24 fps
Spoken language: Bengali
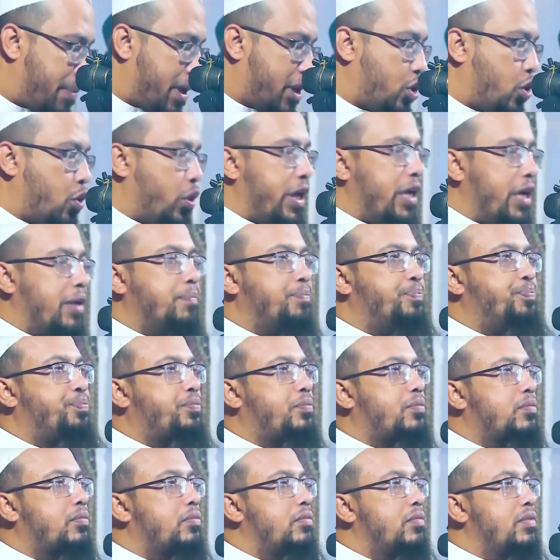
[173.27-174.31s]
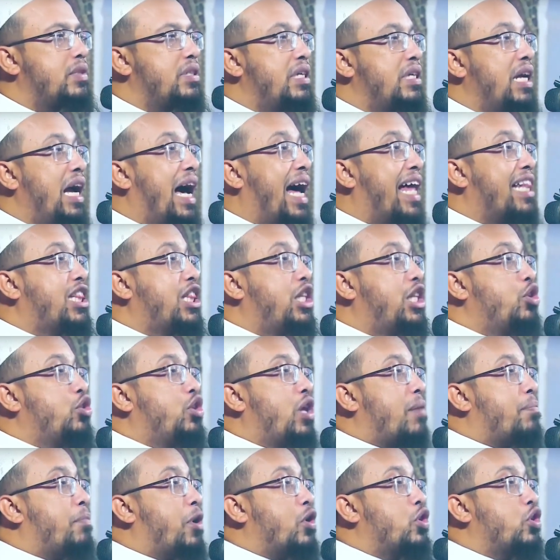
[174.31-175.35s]
নাম্বার দুই
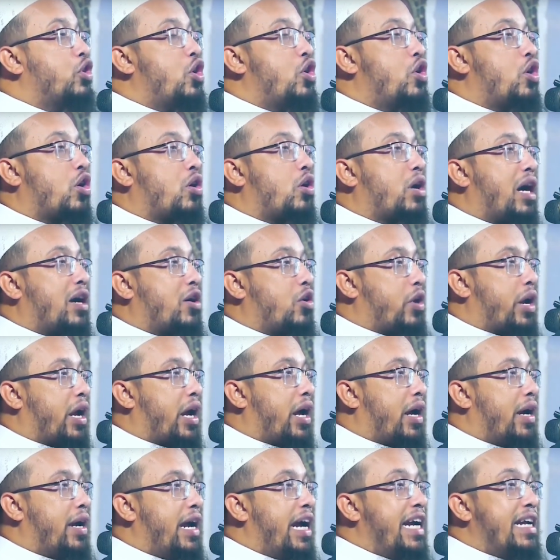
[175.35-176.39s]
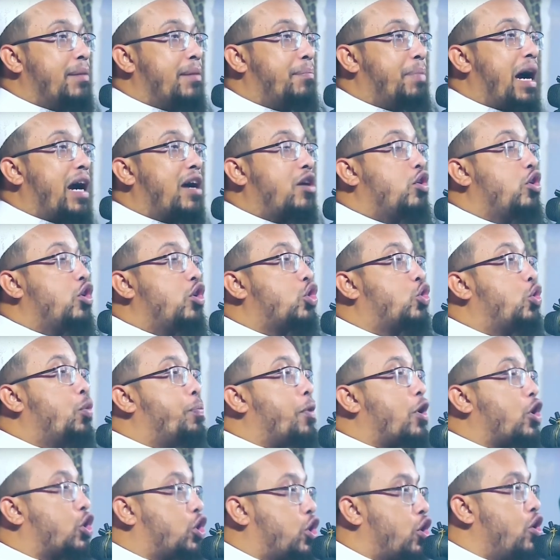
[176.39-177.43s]
আত্মীয়তার বন্ধন রক্ষা করা এটা ভাগ্য
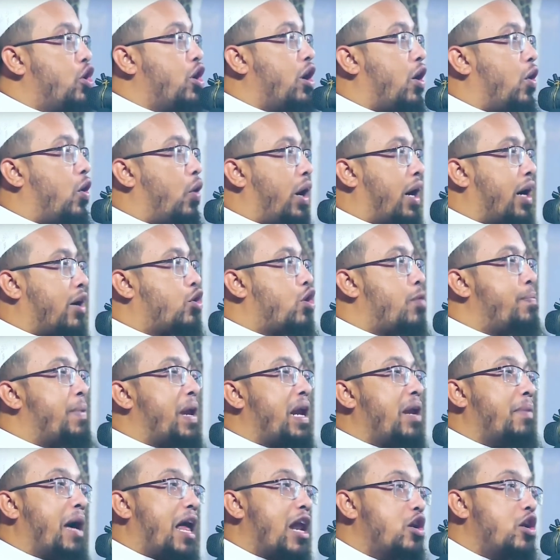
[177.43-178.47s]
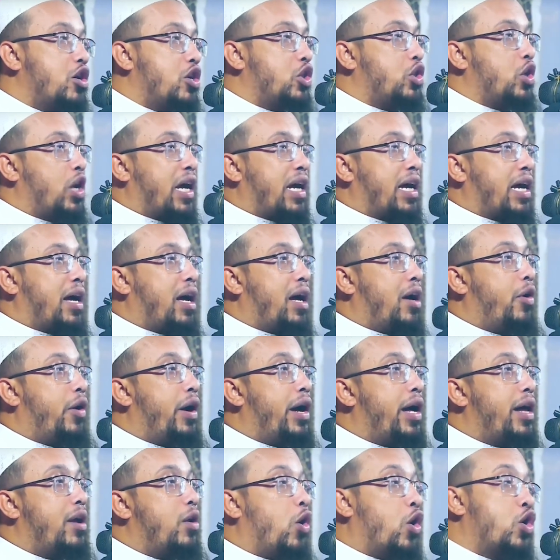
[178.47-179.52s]
সুপ্রসন্ন হওয়া কপালে ভালো কিছু লেখা
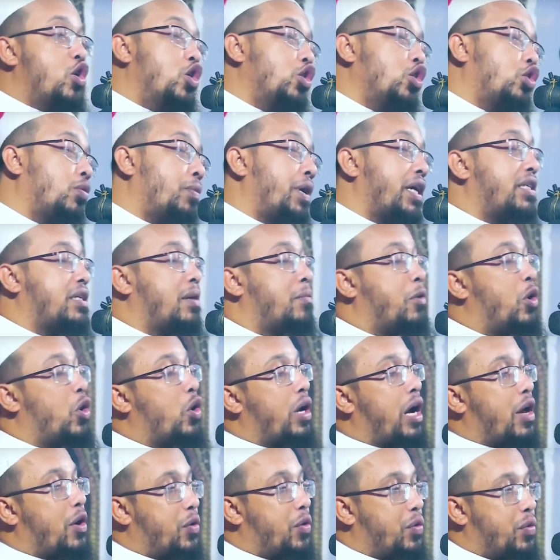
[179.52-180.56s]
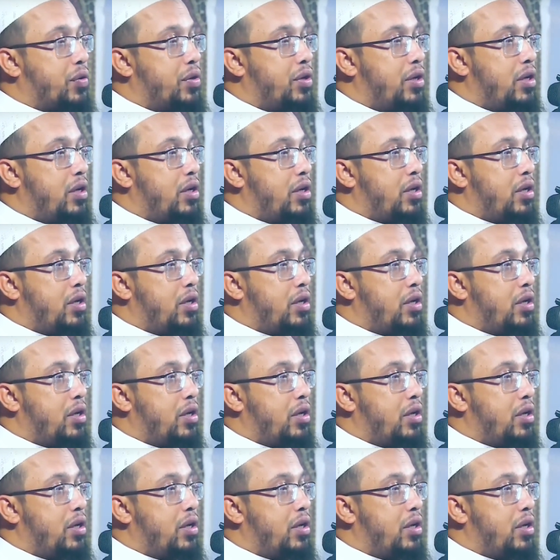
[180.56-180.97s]
হওয়ার অন্যতম একটা বড় কারণ